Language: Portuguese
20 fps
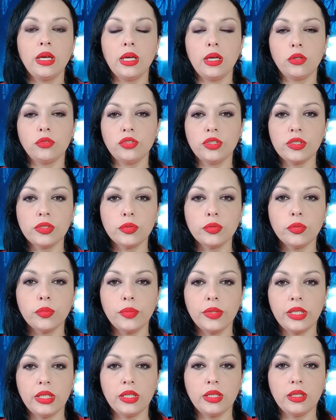eu
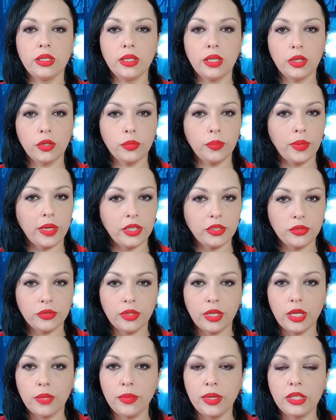descobri que eu,
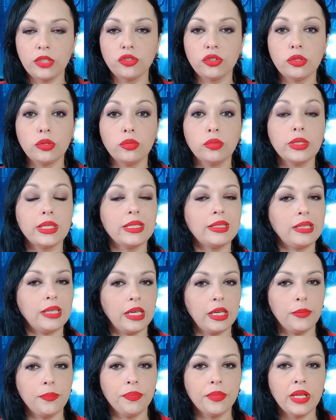particularmente, nunca
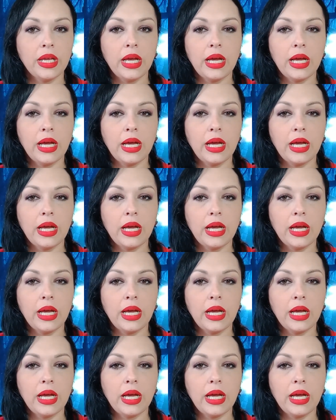dei